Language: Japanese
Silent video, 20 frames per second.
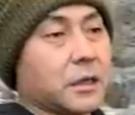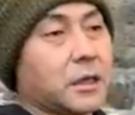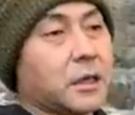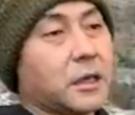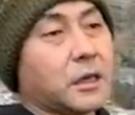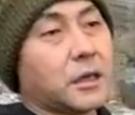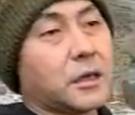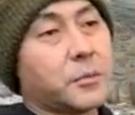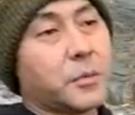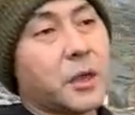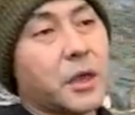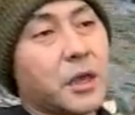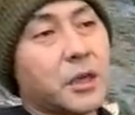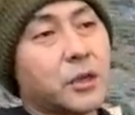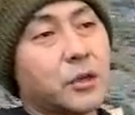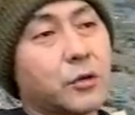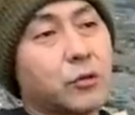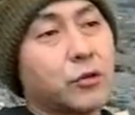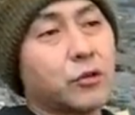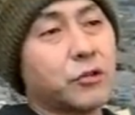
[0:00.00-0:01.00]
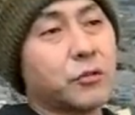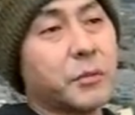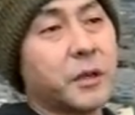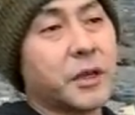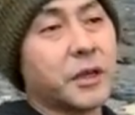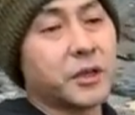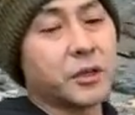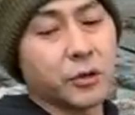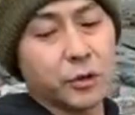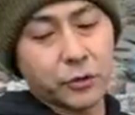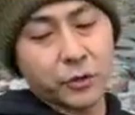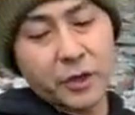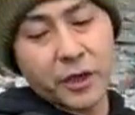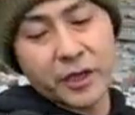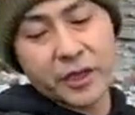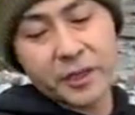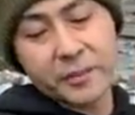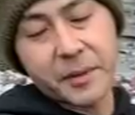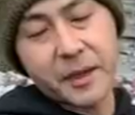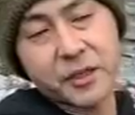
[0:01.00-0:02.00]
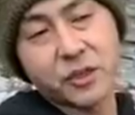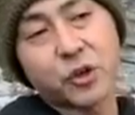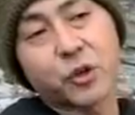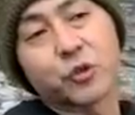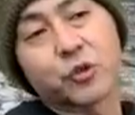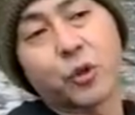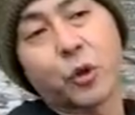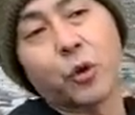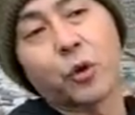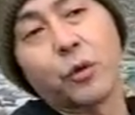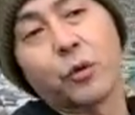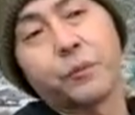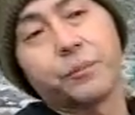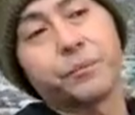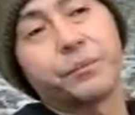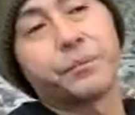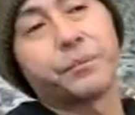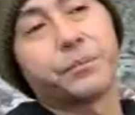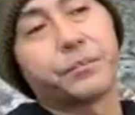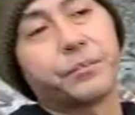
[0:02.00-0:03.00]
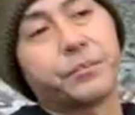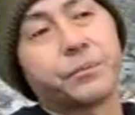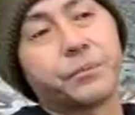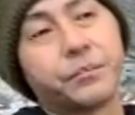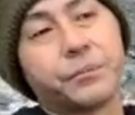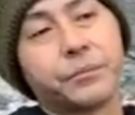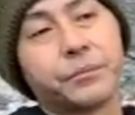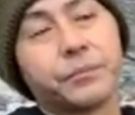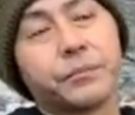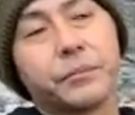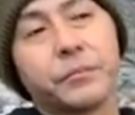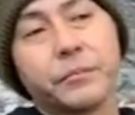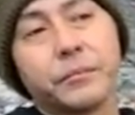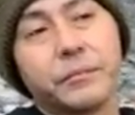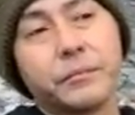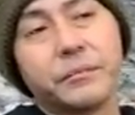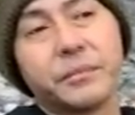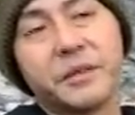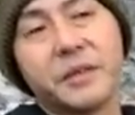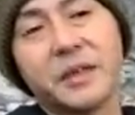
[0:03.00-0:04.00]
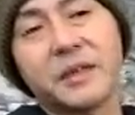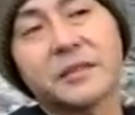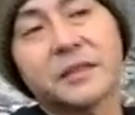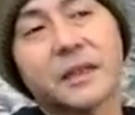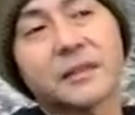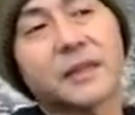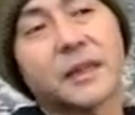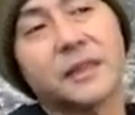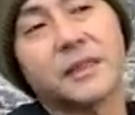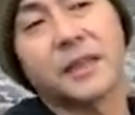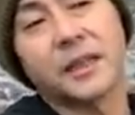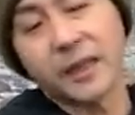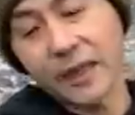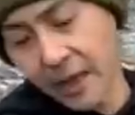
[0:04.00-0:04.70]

えー、迷宮グルメ異郷の駅前食堂 ビーエス 朝日だ